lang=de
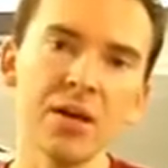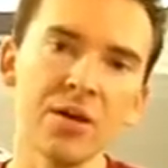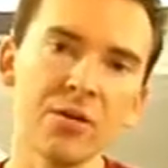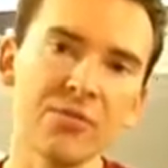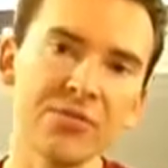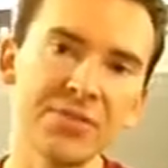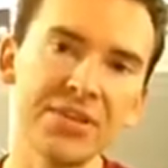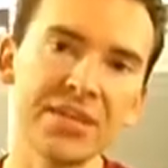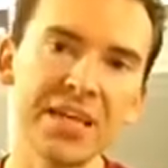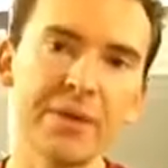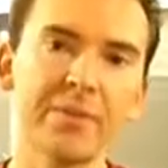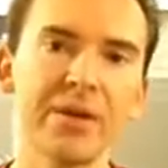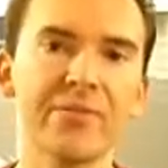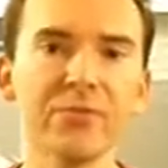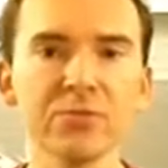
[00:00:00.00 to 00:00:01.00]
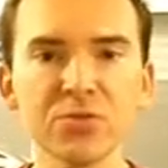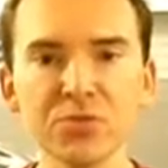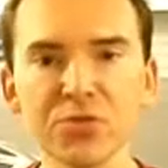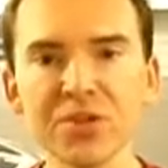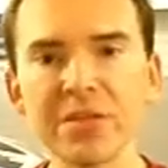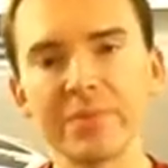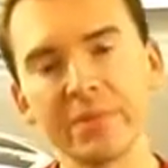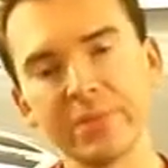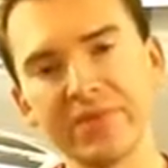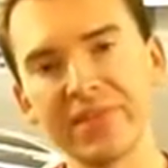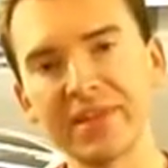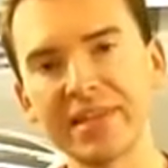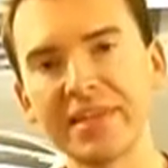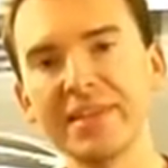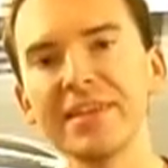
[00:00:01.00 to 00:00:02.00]
wie die Kamera funktioniert mit
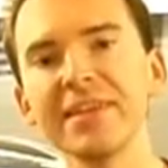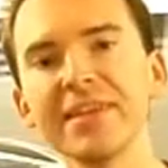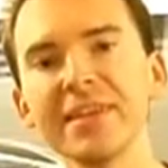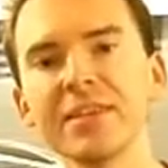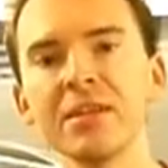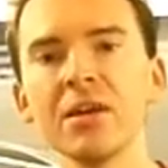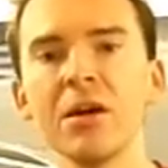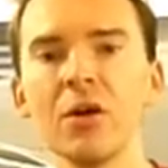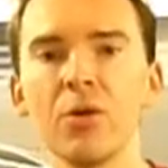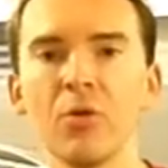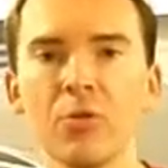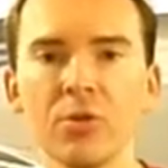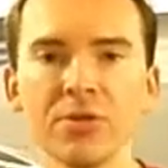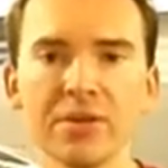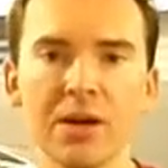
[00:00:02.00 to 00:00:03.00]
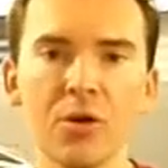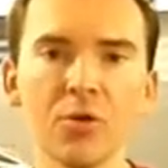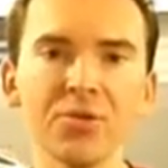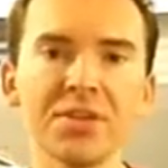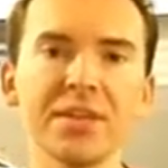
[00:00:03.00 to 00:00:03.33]
beweglichen Linien und auch den